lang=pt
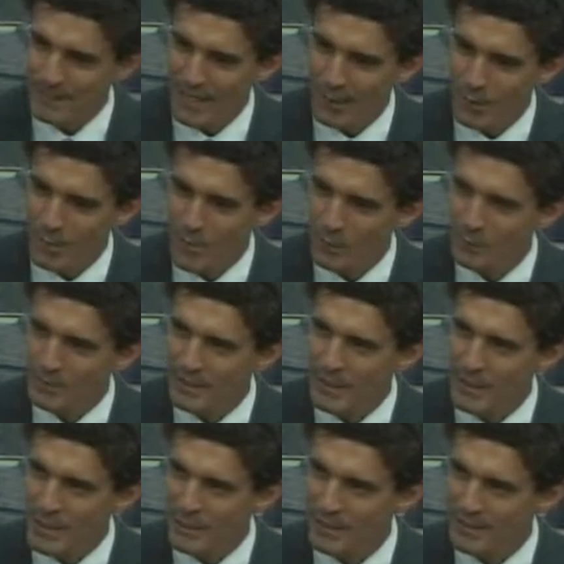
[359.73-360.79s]
algo bem
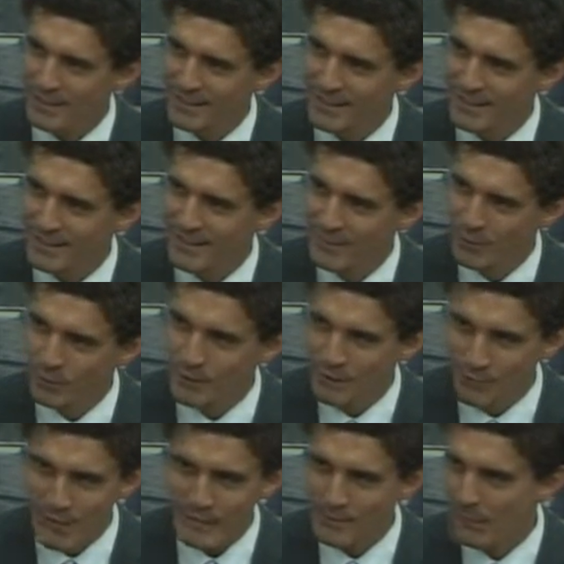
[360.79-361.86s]
autêntico nessa. Você
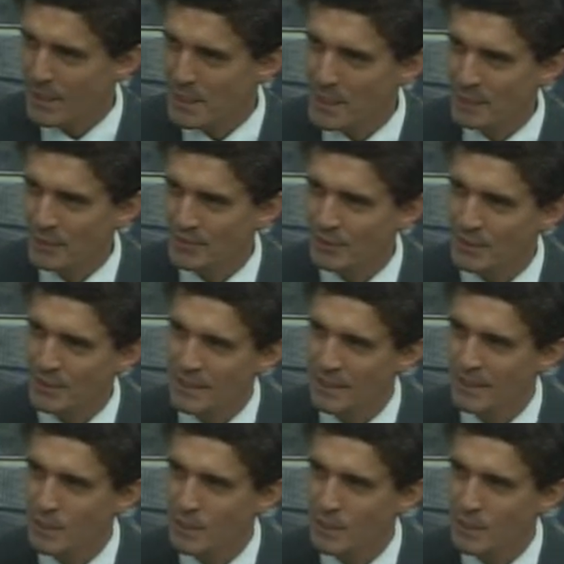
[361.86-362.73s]
vê essa batida, você já